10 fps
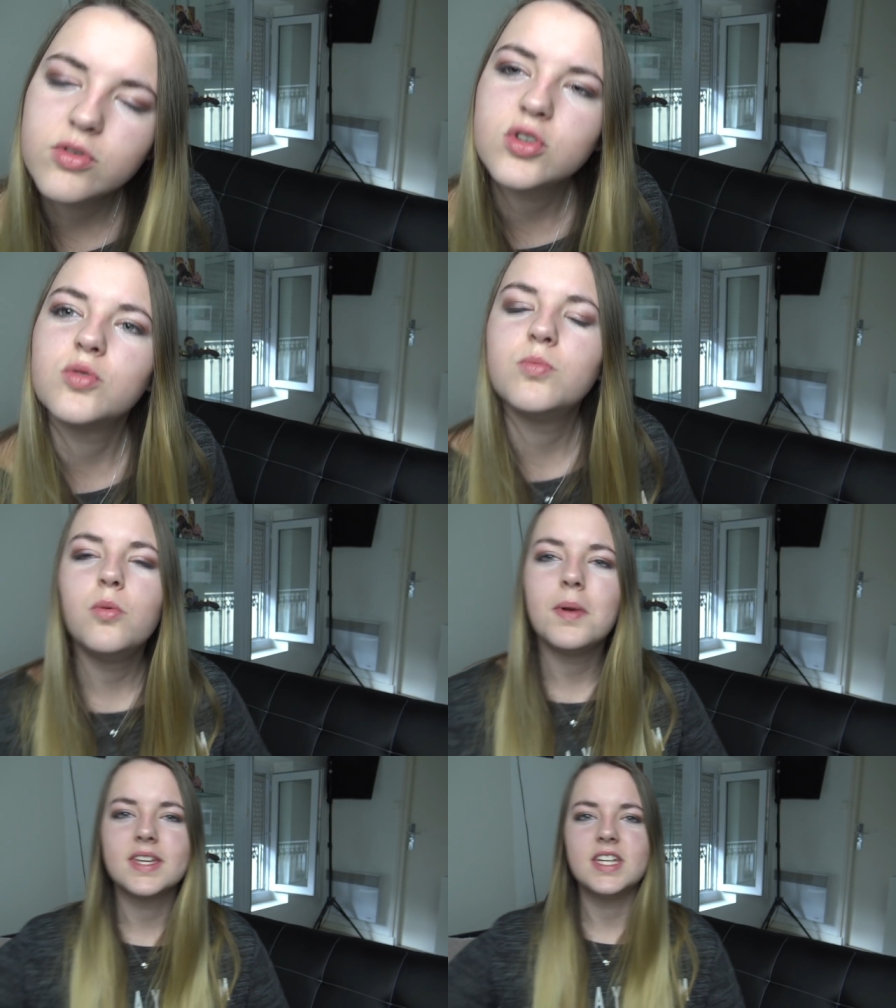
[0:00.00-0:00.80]
vu que je
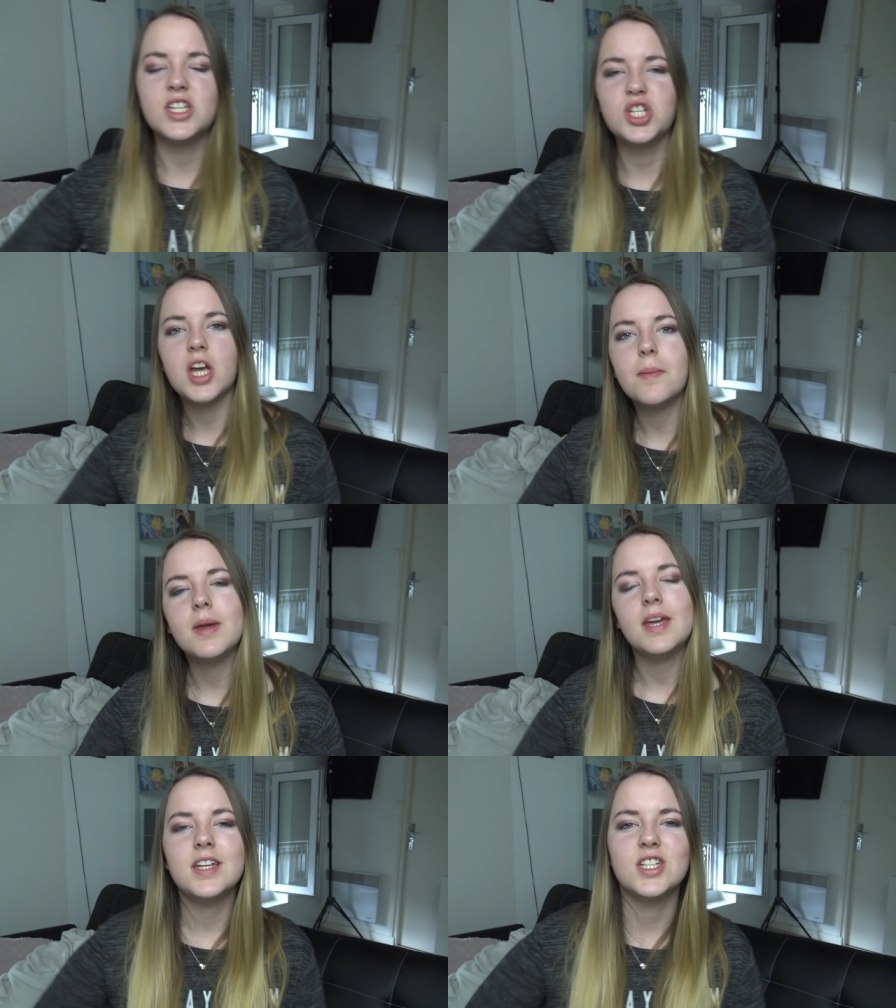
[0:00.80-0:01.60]
ne maquille
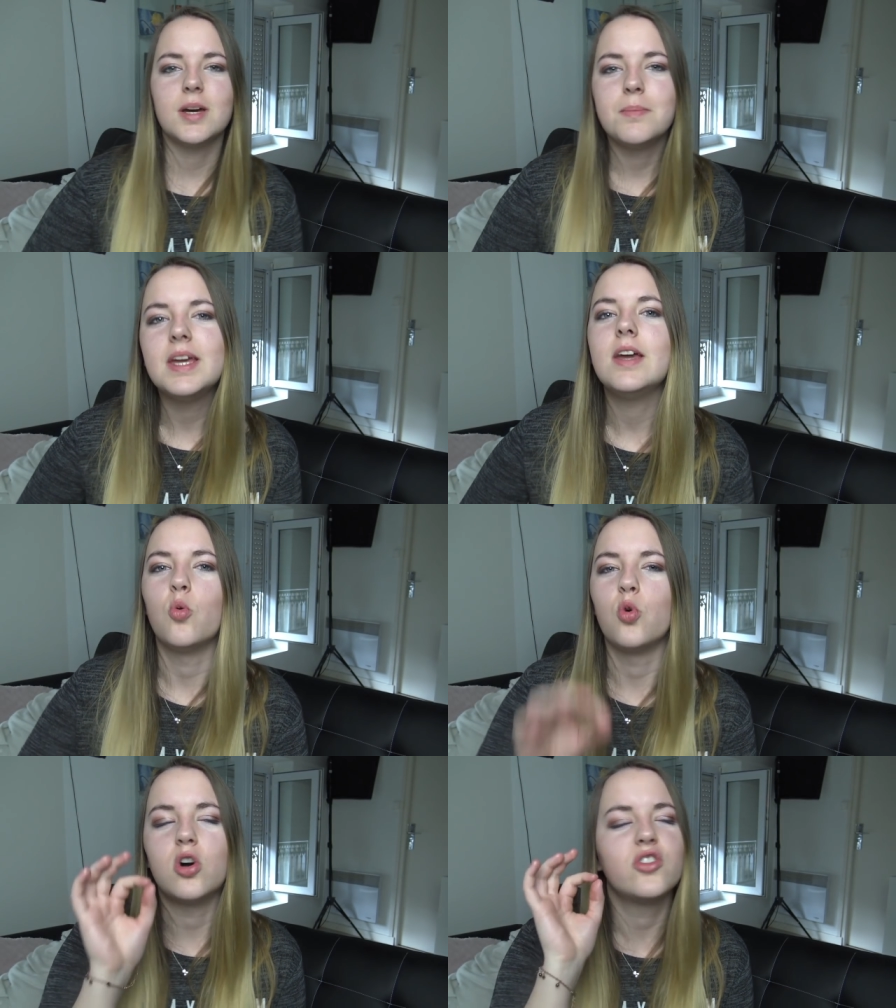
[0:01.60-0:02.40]
jamais, jamais,
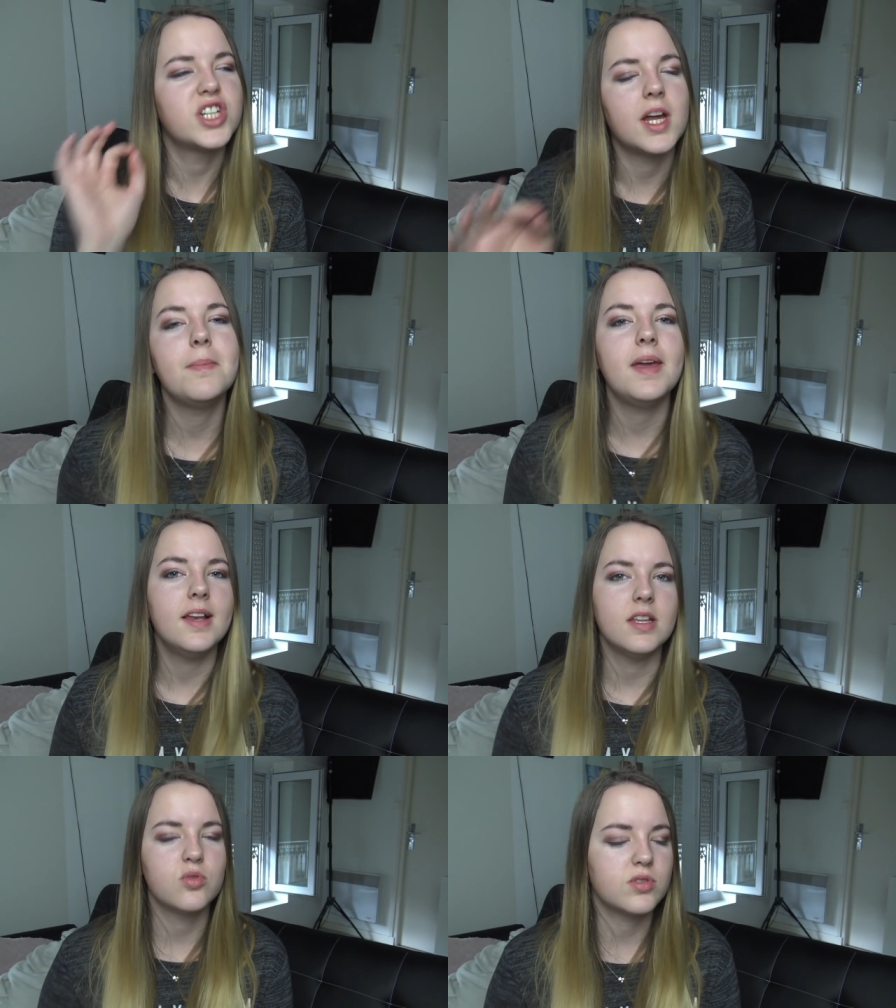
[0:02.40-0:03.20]
au grand jamais
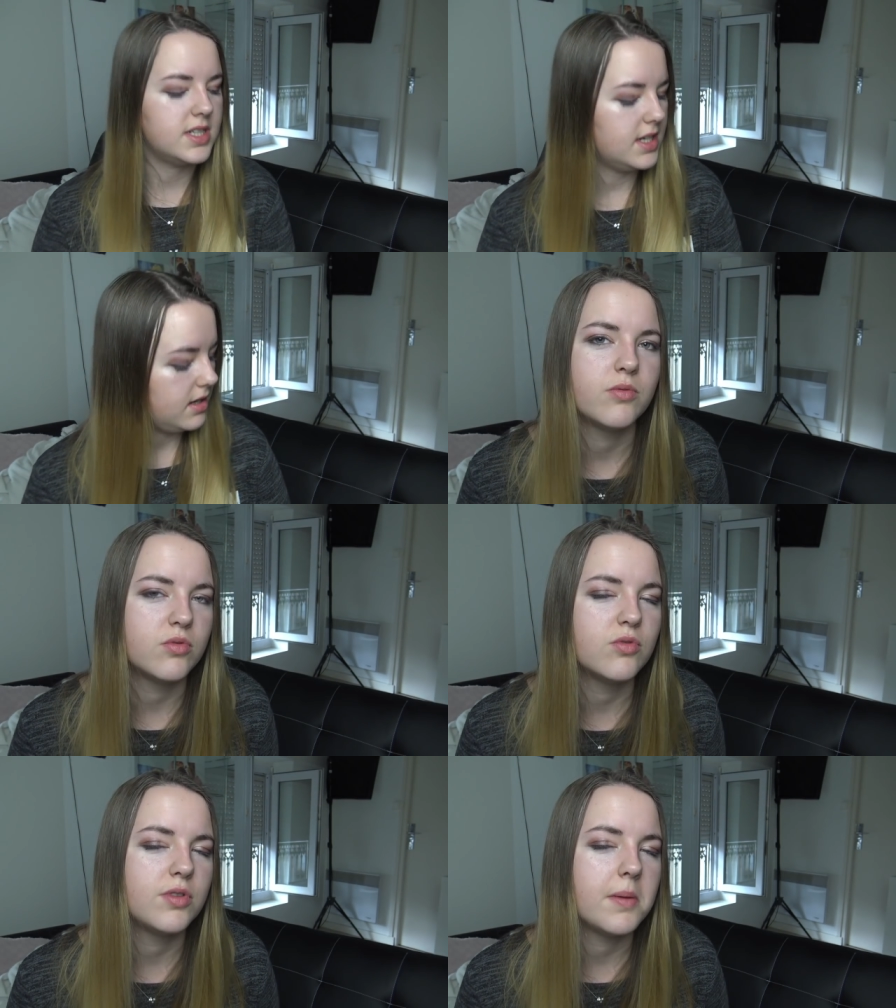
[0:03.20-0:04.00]
les sourcils, vous
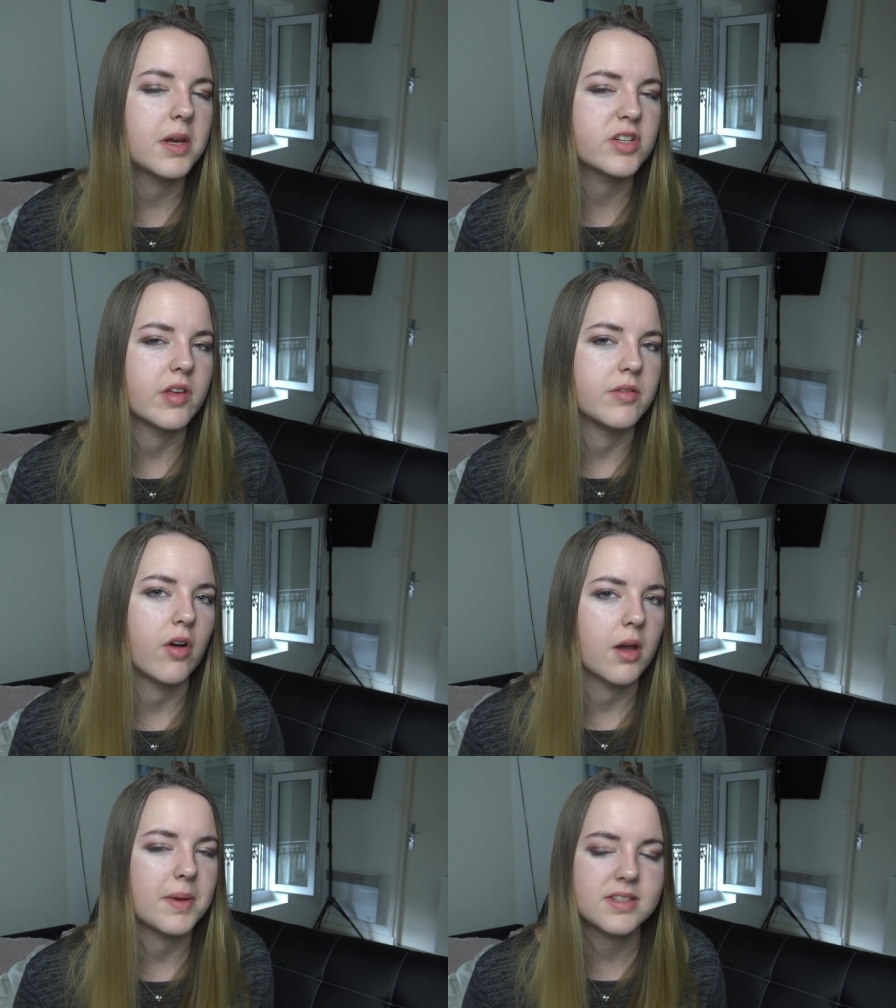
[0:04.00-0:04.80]
vous doutez bien que je vais y
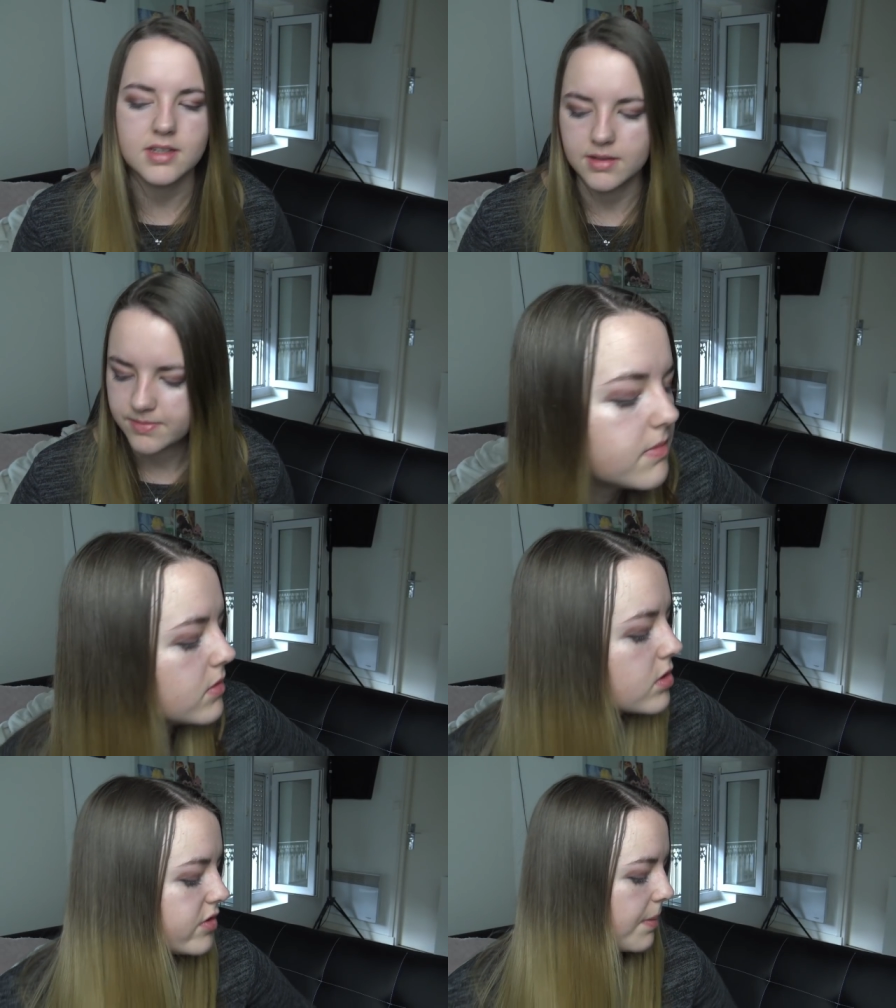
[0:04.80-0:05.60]
devoir y passer.
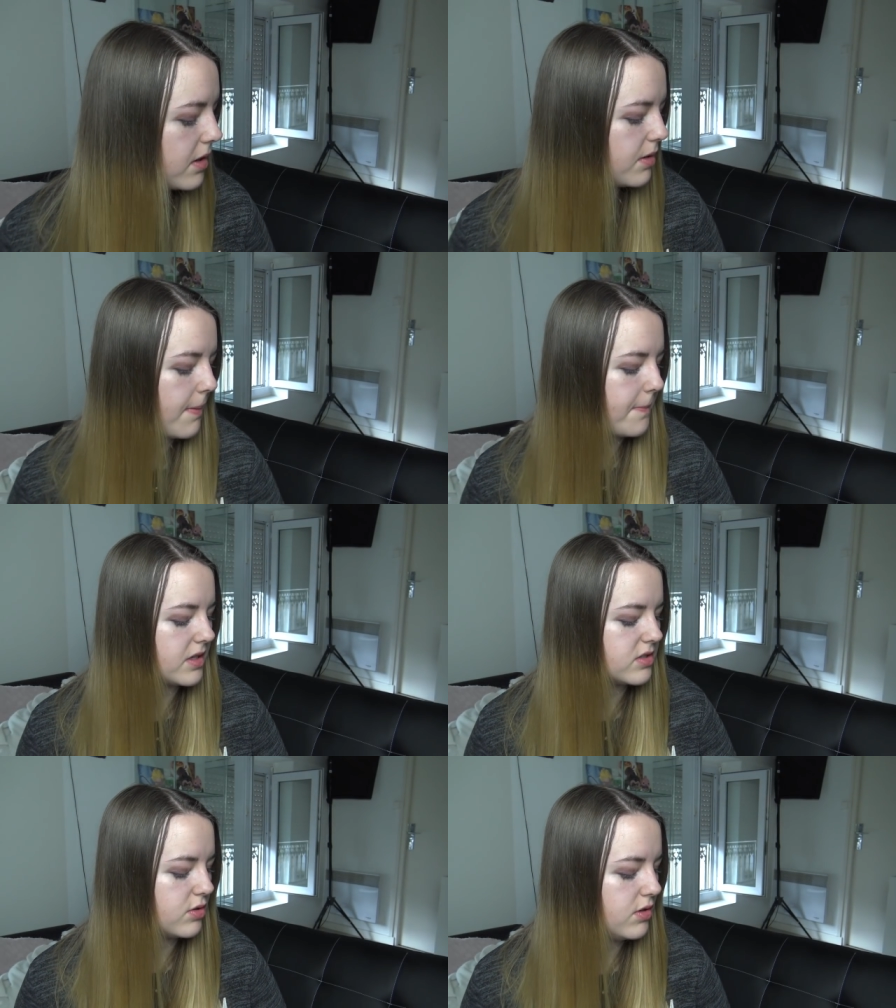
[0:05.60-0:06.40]
Donc je vais prendre le même
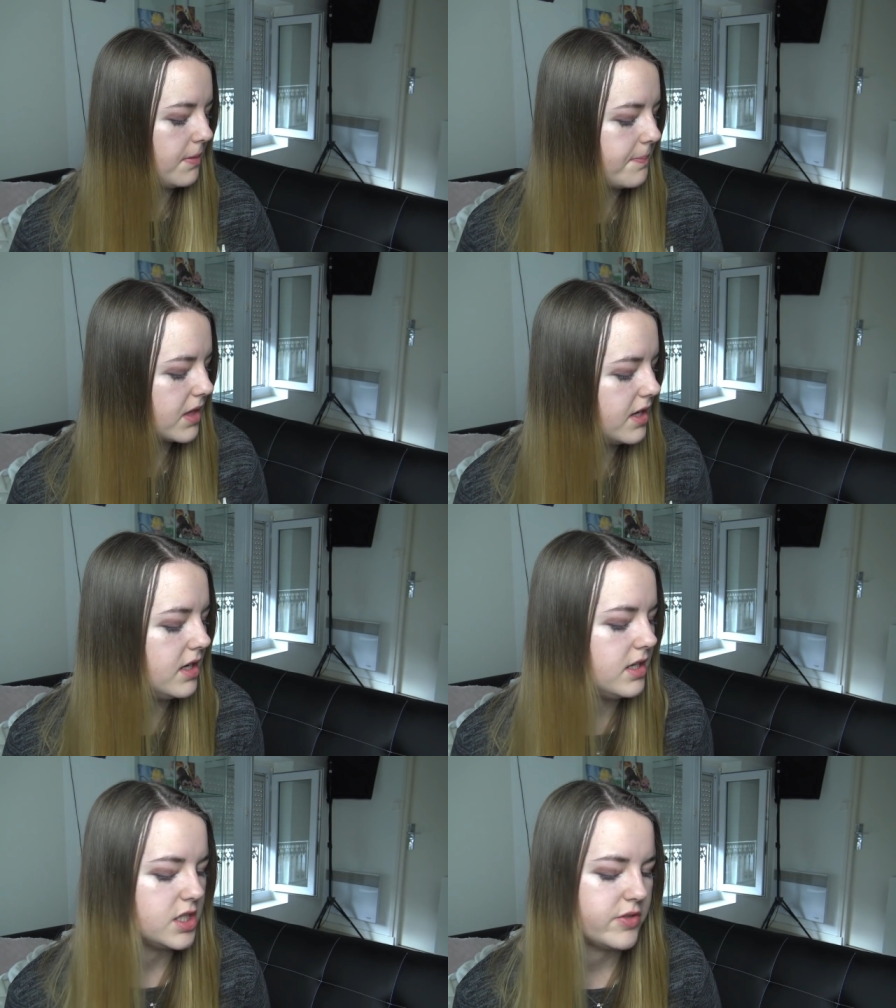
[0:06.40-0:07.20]
pinceau
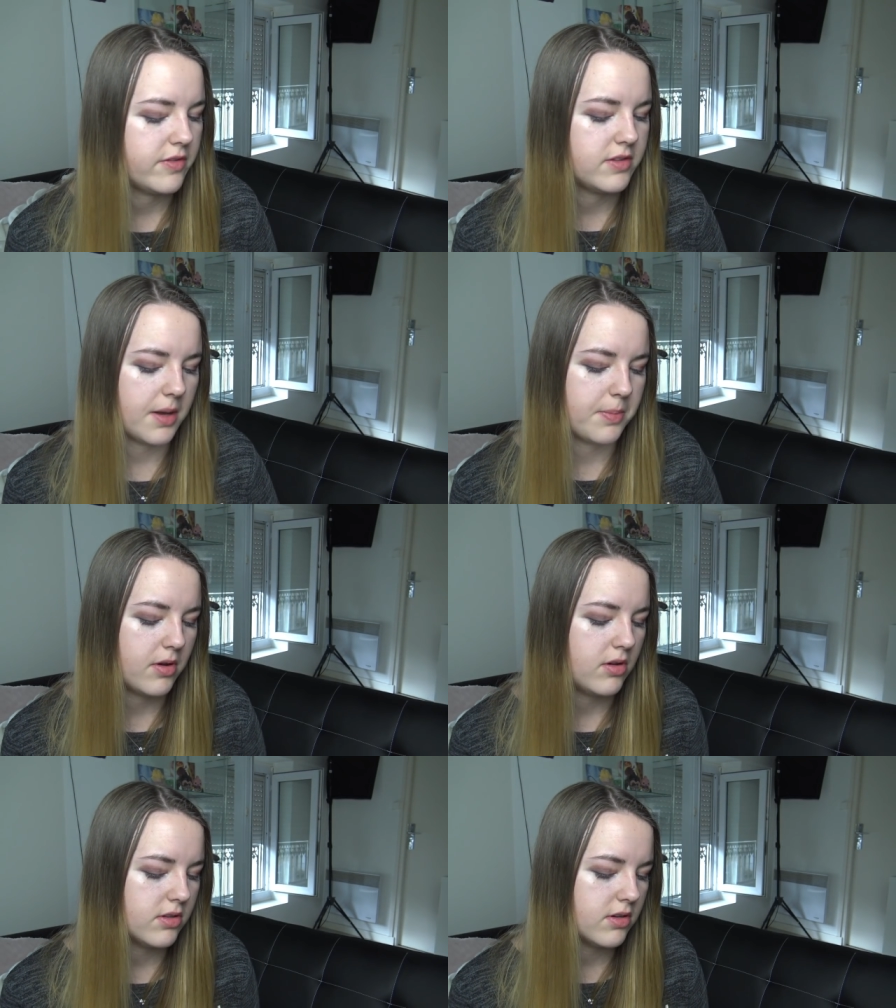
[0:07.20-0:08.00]
et je vais venir
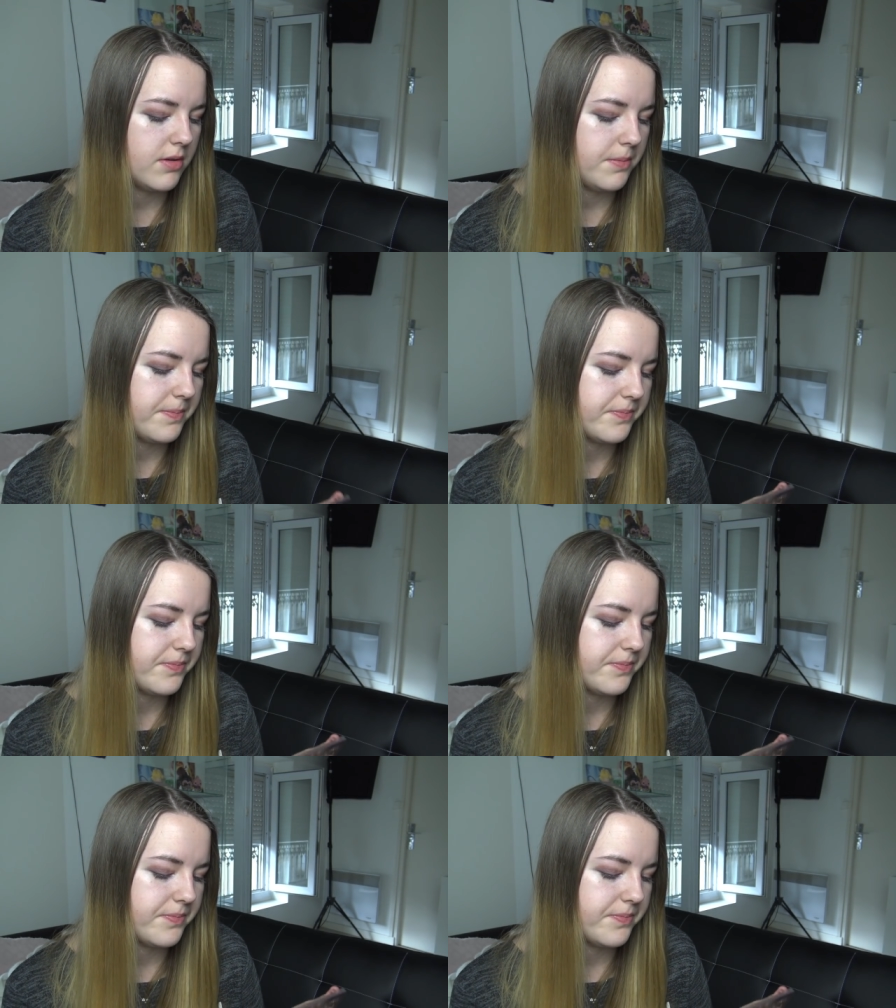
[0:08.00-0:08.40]
prendre...